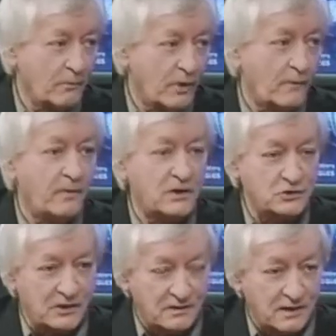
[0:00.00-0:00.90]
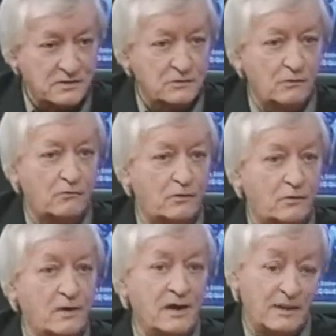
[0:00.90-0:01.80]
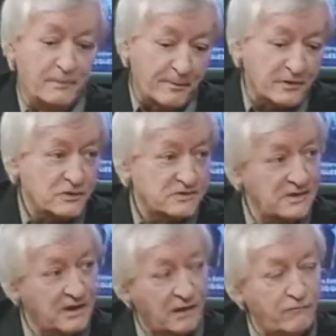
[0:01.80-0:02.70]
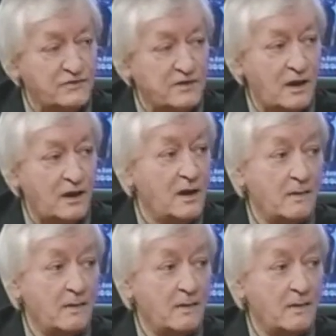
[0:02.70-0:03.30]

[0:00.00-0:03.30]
mon roman. J'attends son... Euh, et puis après ça, c'est les réviseurs.